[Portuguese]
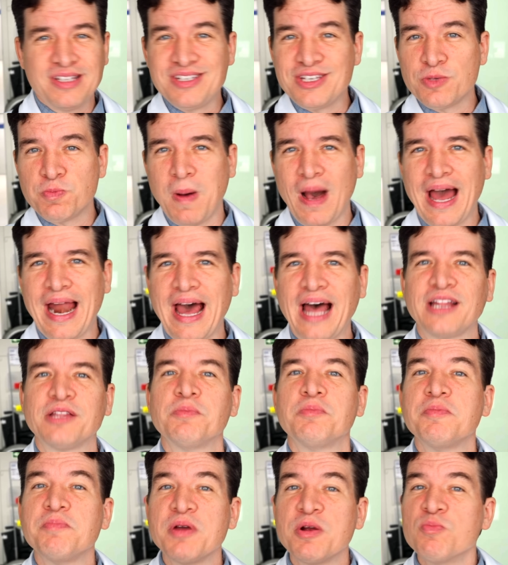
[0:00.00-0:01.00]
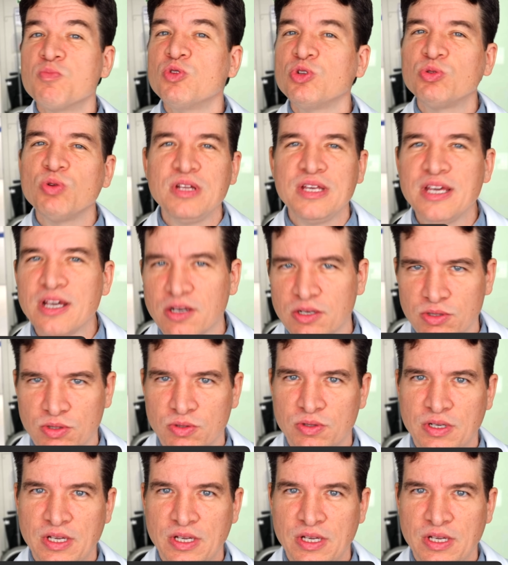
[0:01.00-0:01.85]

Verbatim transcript: disparado é beber muito líquido.